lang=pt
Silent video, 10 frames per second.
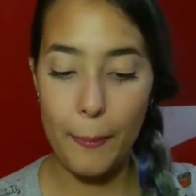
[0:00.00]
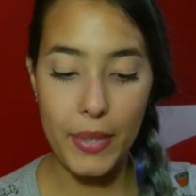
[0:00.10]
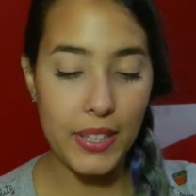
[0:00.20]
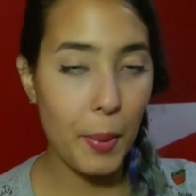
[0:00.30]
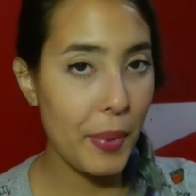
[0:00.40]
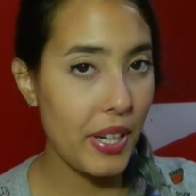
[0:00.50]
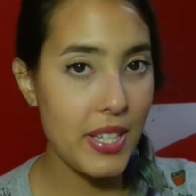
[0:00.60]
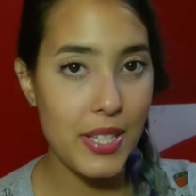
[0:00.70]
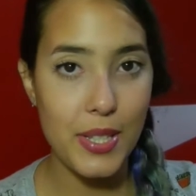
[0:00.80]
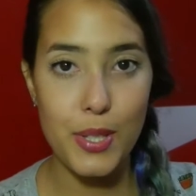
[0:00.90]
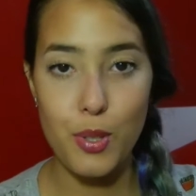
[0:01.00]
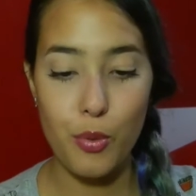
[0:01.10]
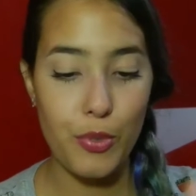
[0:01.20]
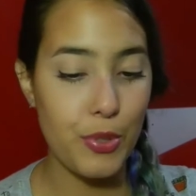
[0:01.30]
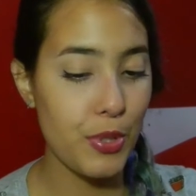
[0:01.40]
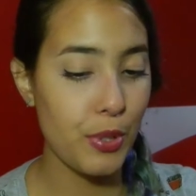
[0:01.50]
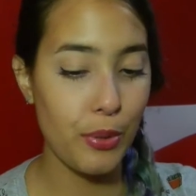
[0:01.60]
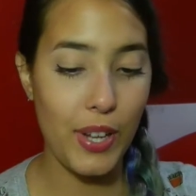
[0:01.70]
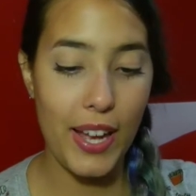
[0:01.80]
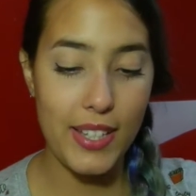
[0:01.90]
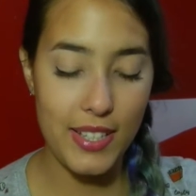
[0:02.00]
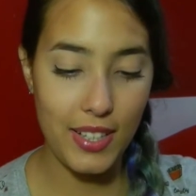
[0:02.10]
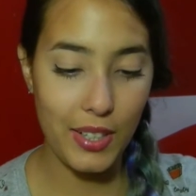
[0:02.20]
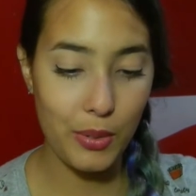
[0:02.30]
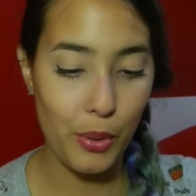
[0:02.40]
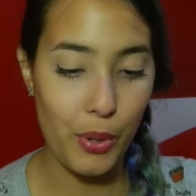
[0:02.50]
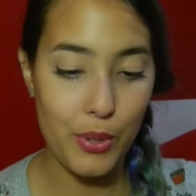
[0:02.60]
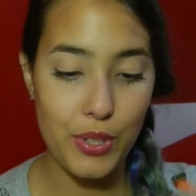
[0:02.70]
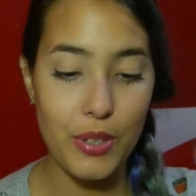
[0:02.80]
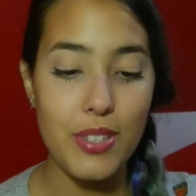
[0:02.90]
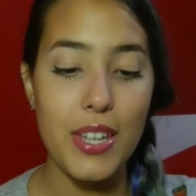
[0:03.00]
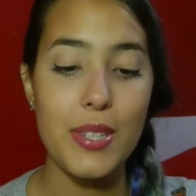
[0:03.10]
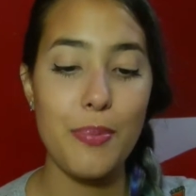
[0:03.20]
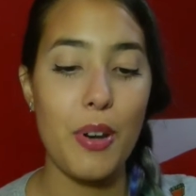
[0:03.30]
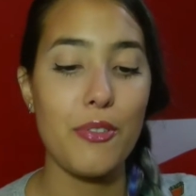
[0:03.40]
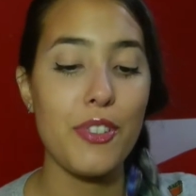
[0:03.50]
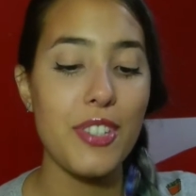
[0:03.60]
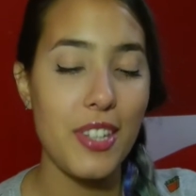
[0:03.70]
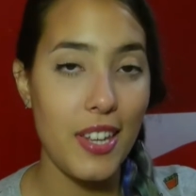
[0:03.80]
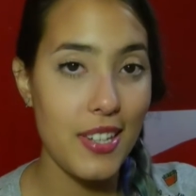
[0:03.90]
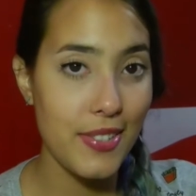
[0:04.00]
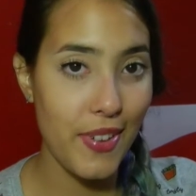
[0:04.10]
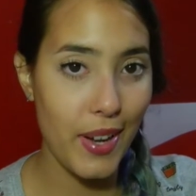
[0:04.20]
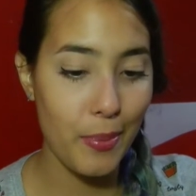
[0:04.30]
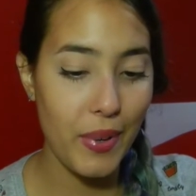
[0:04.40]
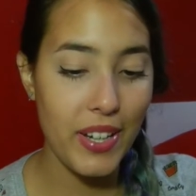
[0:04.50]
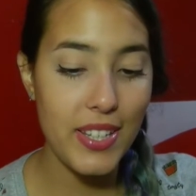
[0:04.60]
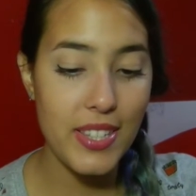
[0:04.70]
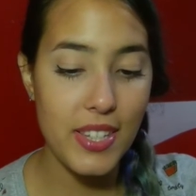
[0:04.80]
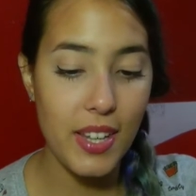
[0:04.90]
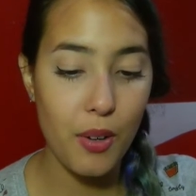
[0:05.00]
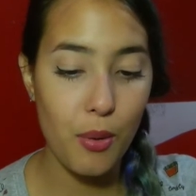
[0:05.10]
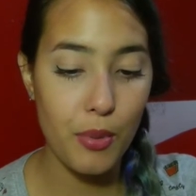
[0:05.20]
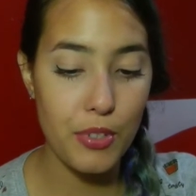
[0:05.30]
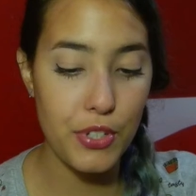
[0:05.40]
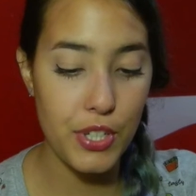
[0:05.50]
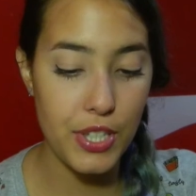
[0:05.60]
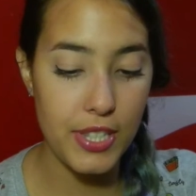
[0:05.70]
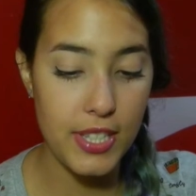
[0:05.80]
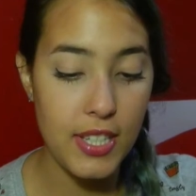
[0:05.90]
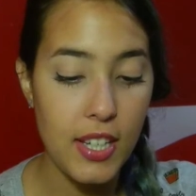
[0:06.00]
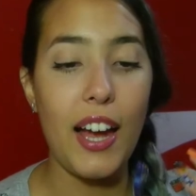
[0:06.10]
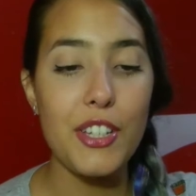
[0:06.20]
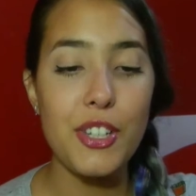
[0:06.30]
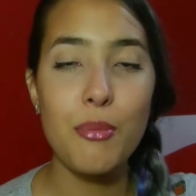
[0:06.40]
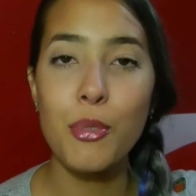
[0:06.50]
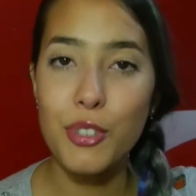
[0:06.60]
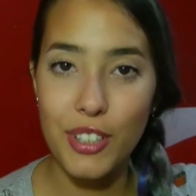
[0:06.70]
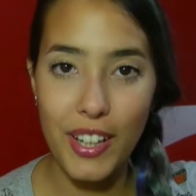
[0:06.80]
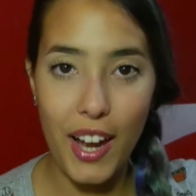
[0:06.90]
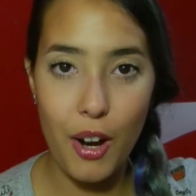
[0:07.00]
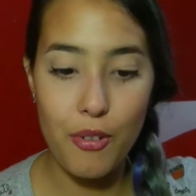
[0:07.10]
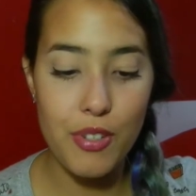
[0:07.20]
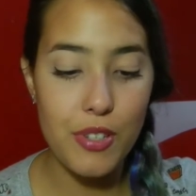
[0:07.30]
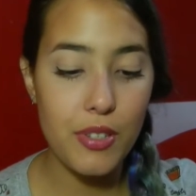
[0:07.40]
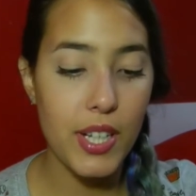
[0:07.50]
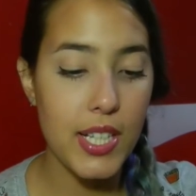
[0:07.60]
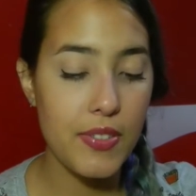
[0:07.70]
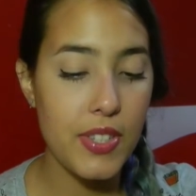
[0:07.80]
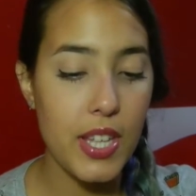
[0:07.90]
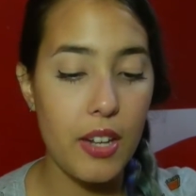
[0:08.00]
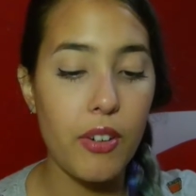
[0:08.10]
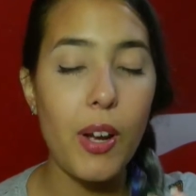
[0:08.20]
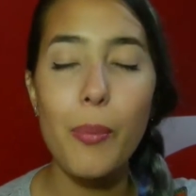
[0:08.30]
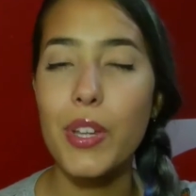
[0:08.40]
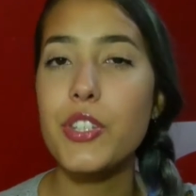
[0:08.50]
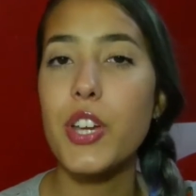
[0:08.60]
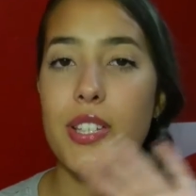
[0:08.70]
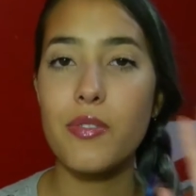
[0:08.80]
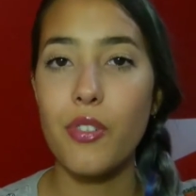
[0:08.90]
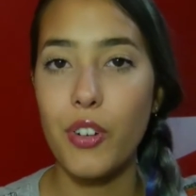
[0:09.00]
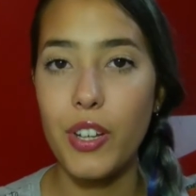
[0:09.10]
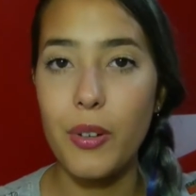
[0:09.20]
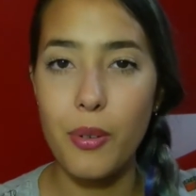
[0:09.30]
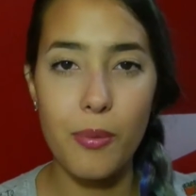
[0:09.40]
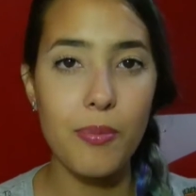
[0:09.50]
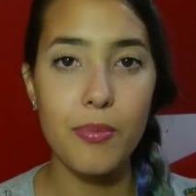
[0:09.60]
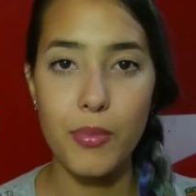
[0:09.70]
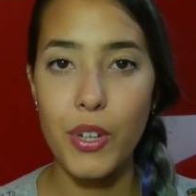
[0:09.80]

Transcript: mim tá aparecendo esses ovinhos em lugares aleatórios. Não sei se pra vocês vai aparecer, como eu disse. Achei muito legal isso que eles fizeram. Realmente, essa foi um...